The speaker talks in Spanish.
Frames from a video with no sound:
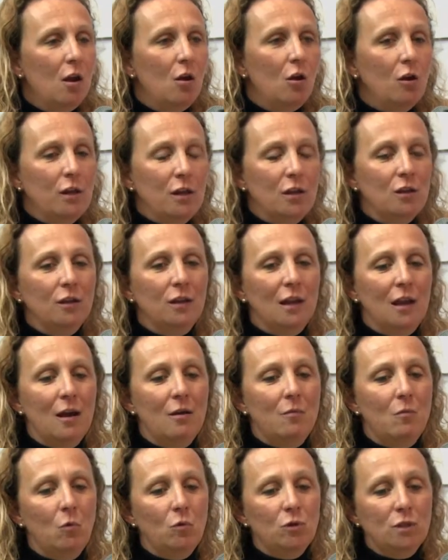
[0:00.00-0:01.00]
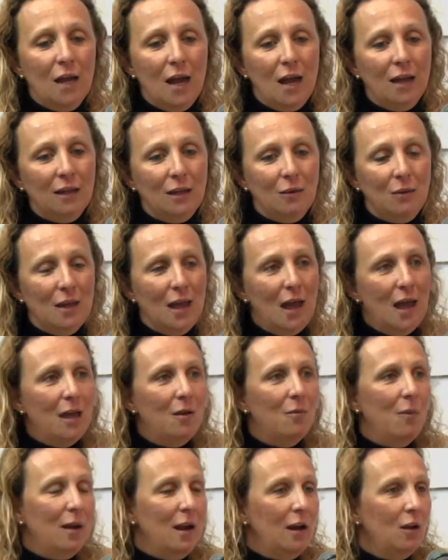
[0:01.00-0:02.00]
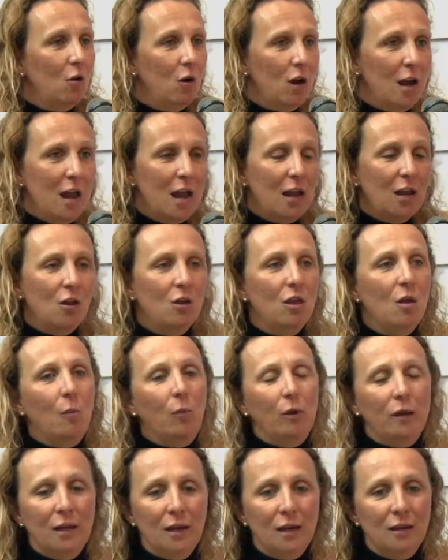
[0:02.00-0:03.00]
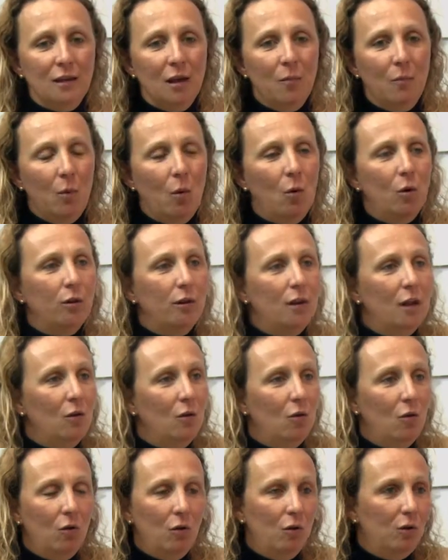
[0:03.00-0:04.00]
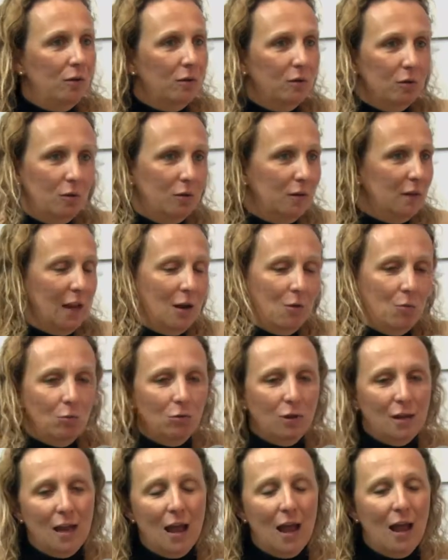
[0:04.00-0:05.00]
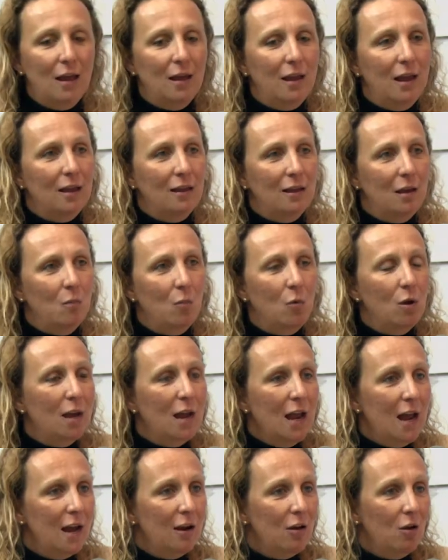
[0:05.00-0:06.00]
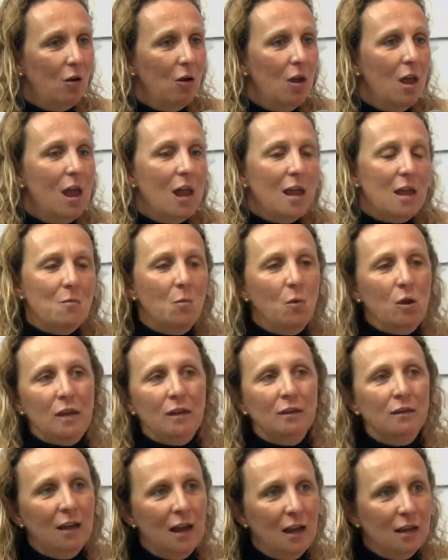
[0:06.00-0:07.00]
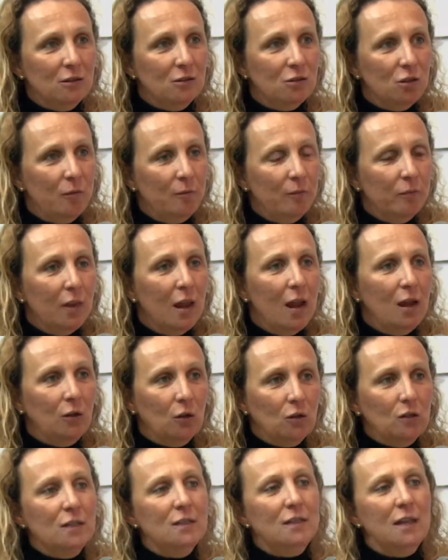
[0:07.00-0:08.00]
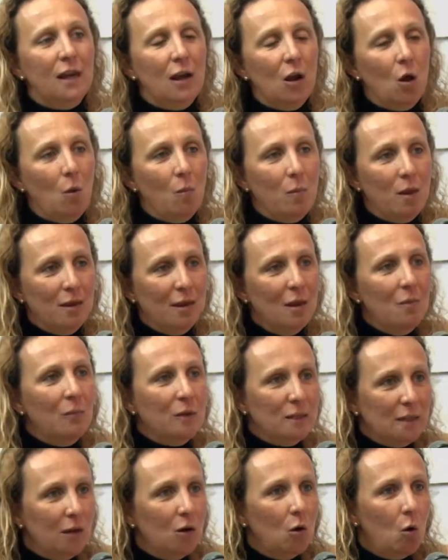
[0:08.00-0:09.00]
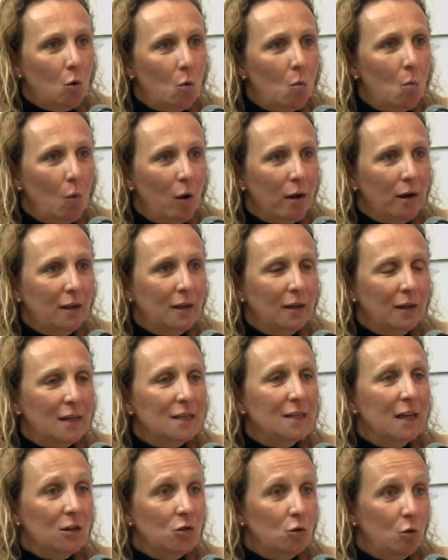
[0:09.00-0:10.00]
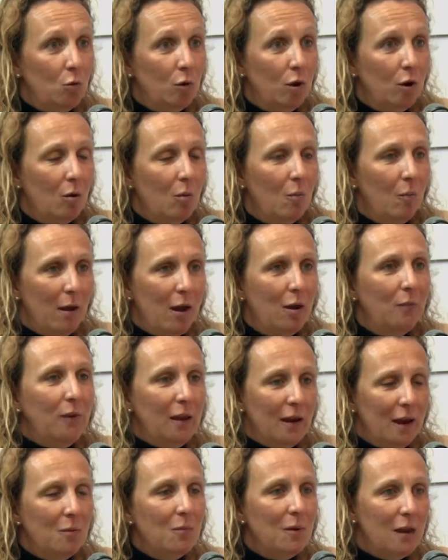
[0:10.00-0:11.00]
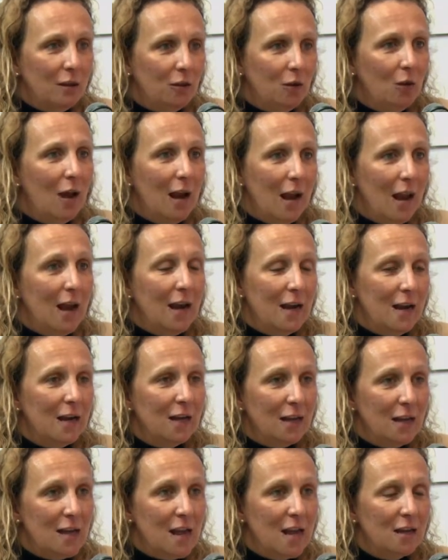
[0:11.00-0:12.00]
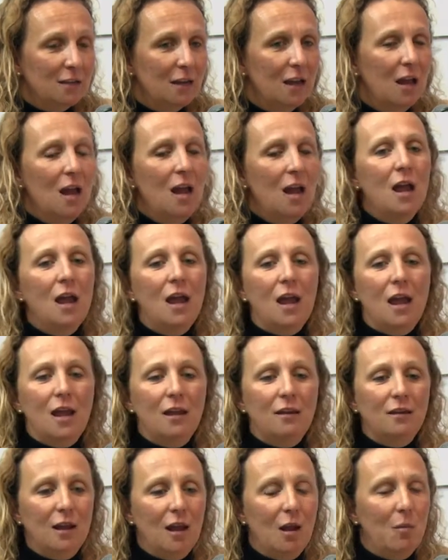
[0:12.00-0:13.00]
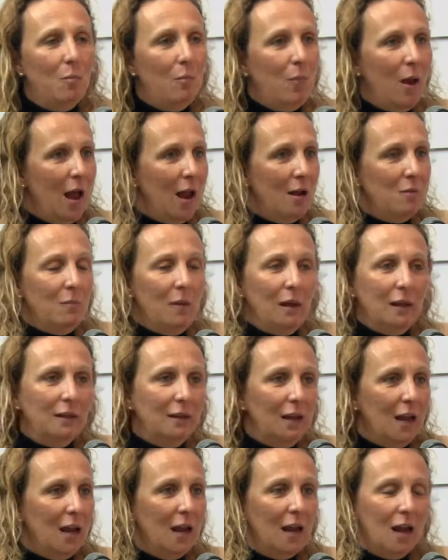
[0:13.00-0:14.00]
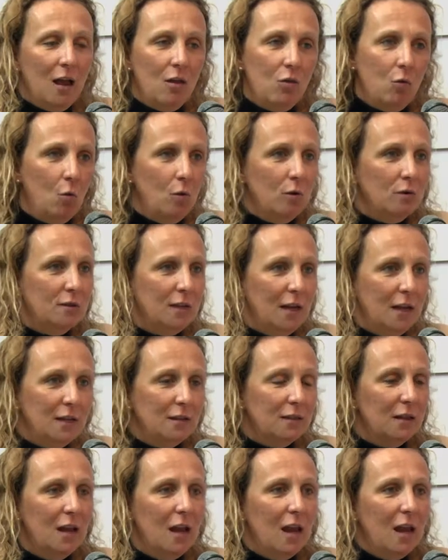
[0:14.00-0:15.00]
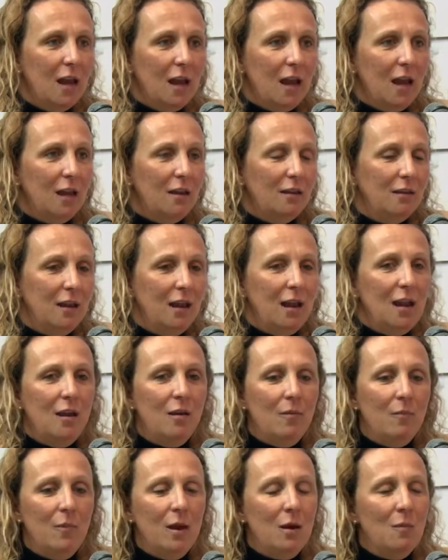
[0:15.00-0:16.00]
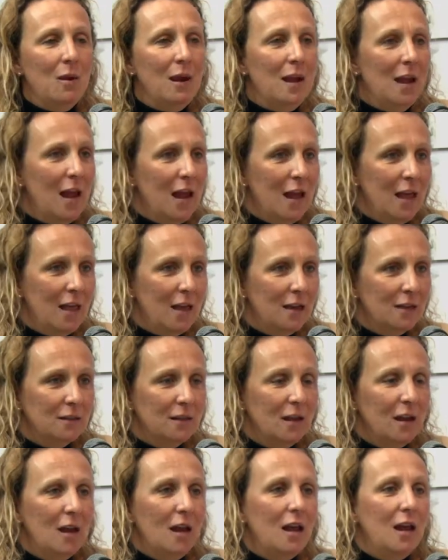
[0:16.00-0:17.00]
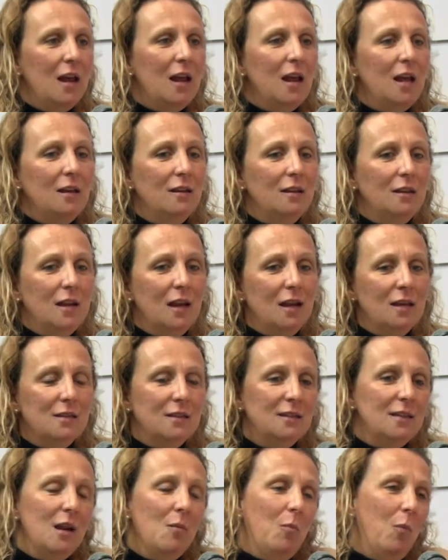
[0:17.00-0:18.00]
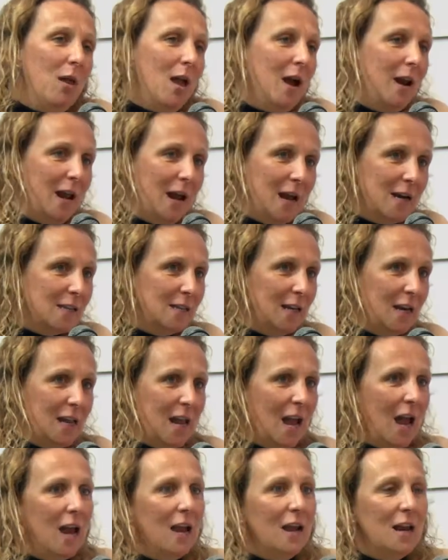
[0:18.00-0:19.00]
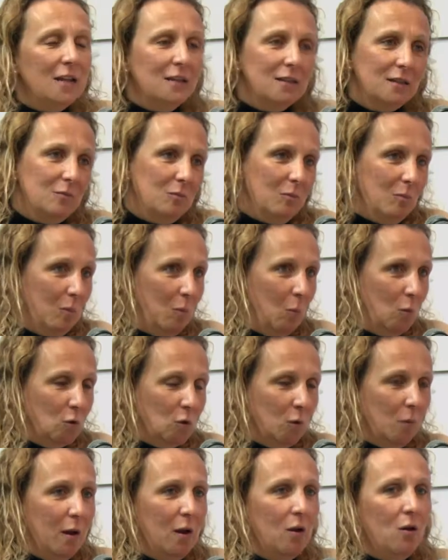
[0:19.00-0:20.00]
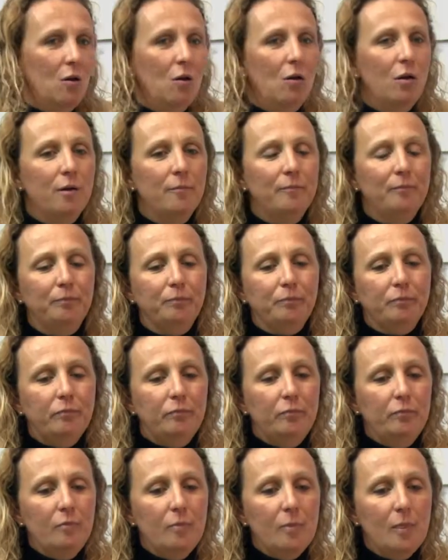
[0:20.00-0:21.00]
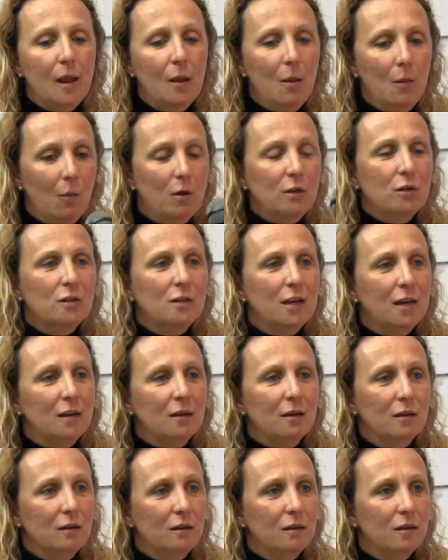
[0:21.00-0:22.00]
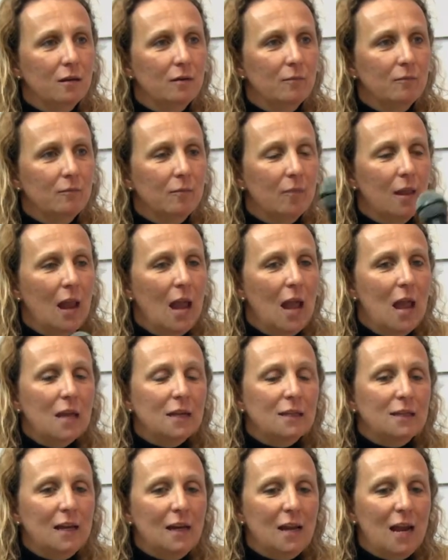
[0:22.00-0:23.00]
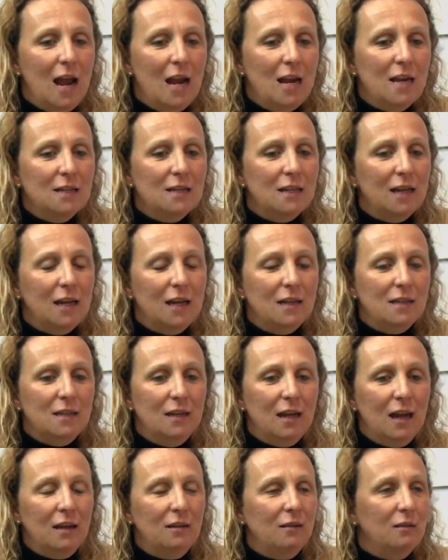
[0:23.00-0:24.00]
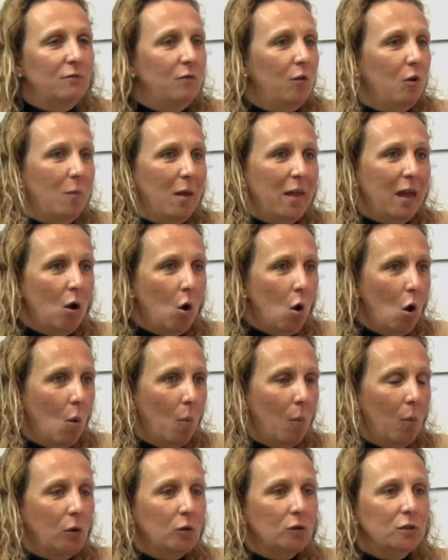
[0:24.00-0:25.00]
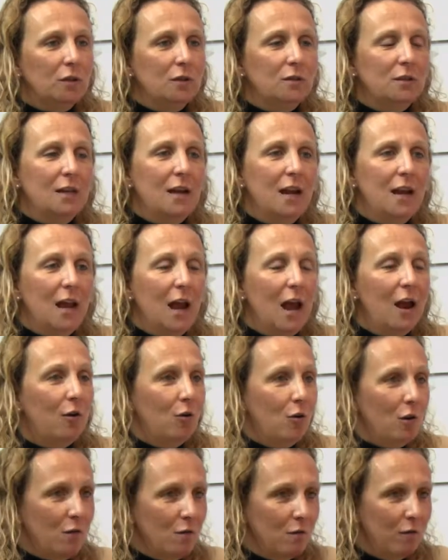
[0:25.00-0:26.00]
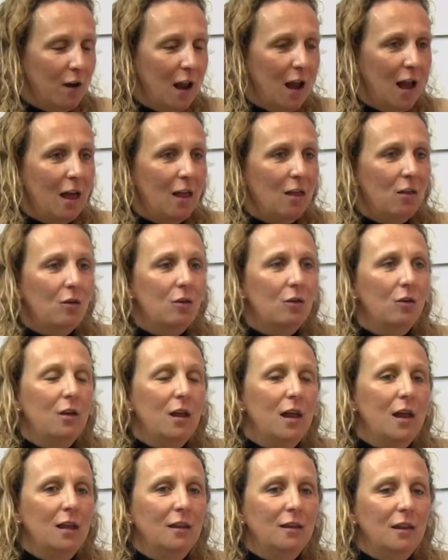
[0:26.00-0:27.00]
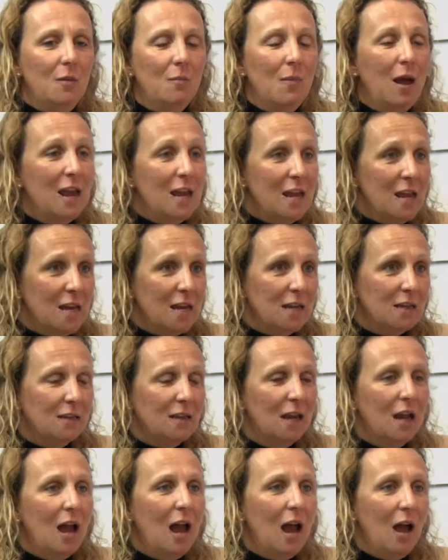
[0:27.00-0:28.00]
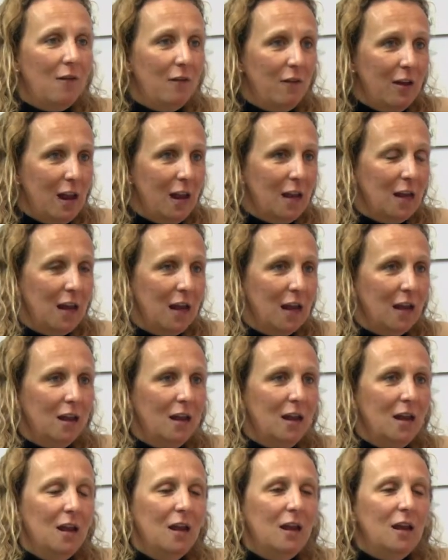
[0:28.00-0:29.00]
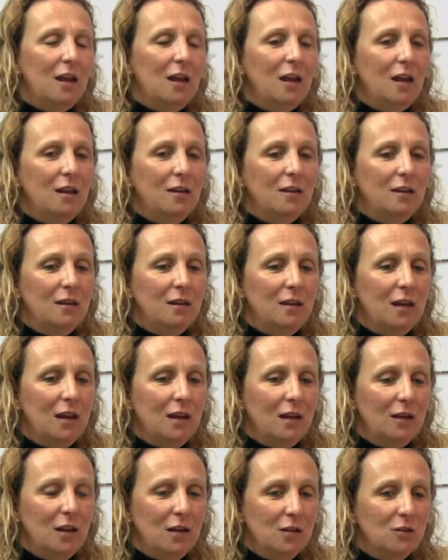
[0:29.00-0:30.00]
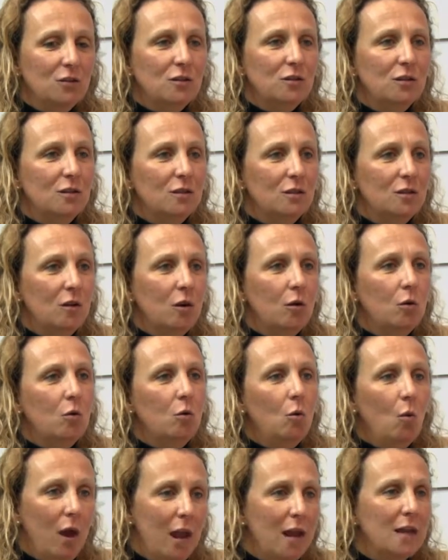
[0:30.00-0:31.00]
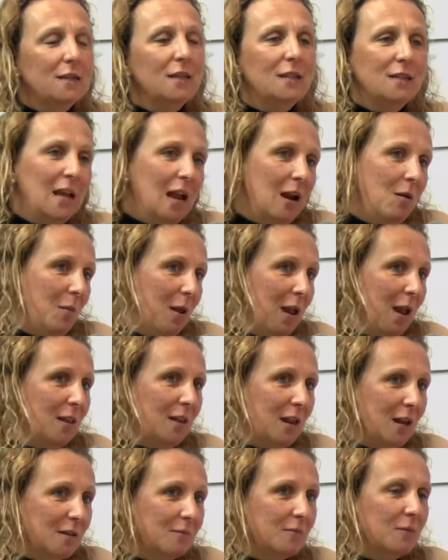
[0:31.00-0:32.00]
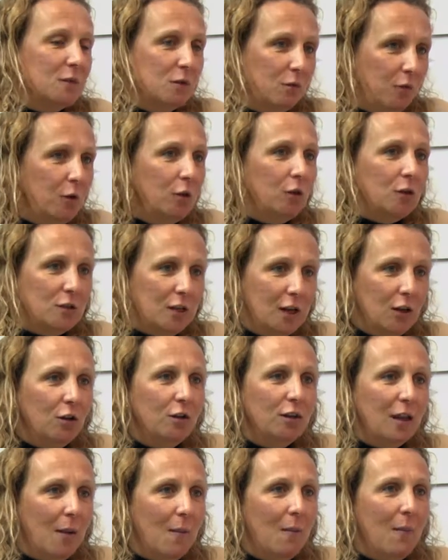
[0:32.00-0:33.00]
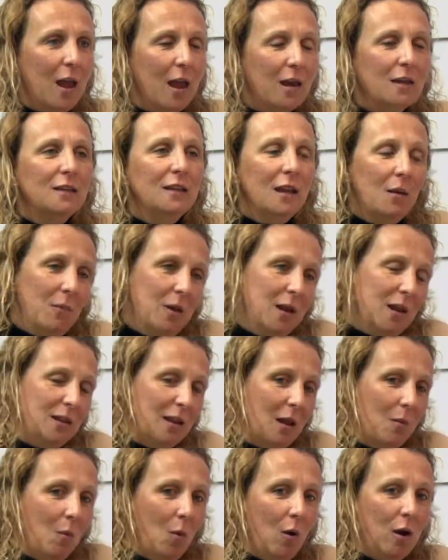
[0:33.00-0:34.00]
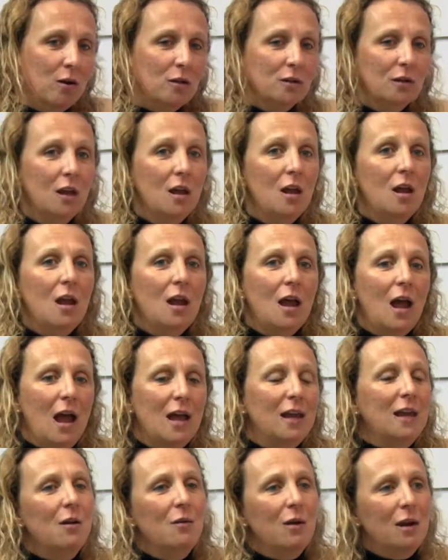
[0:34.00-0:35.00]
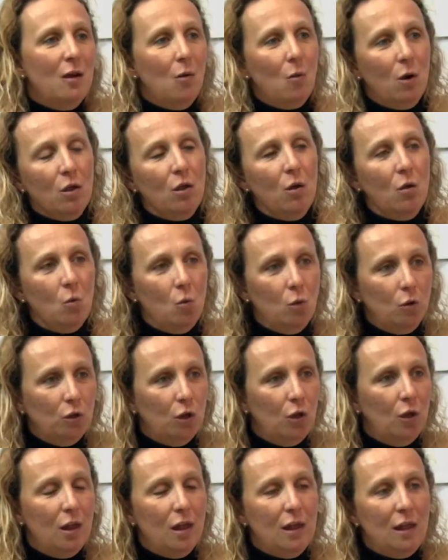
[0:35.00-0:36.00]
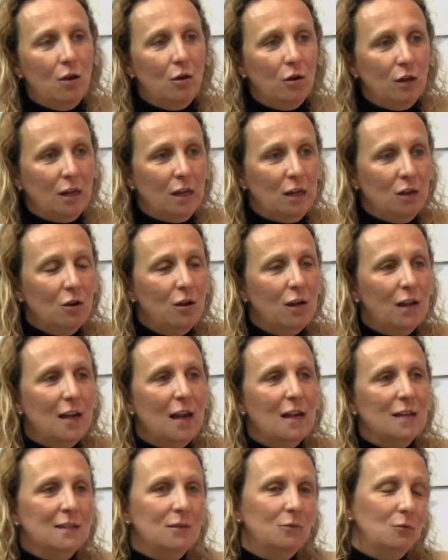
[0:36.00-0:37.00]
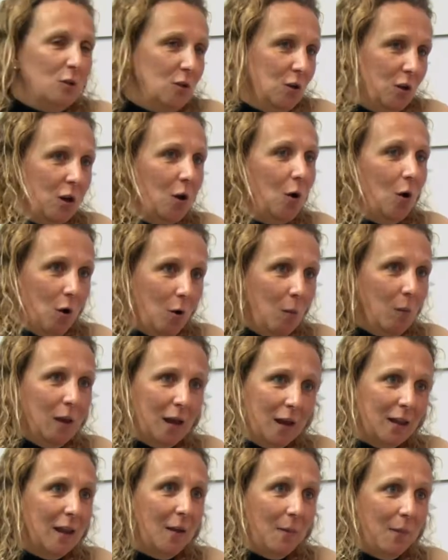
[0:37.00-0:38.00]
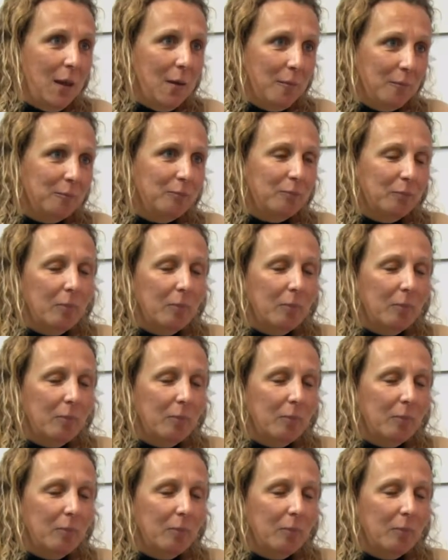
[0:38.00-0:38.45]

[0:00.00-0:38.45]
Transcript: Los niños tienen muchas actividades, van al colegio, después tienen deportes o tienen un día este, muy largo y muy intenso. Entonces se recomienda empezar con un buen desayuno para obtener bien todas las energías. Este, pan, manteca, dulces, este, mermeladas, este, se le puede agregar cereales, mucho mejor. ¿Cereales de qué tipo? Cereales este, en forma de copos, cereales arroz inflado, este, maíz, avena, este, esos nueces, almendras, frutos, secos, también, también están buenos. Hay que ver de acuerdo al gusto de los niños y la situación económica también.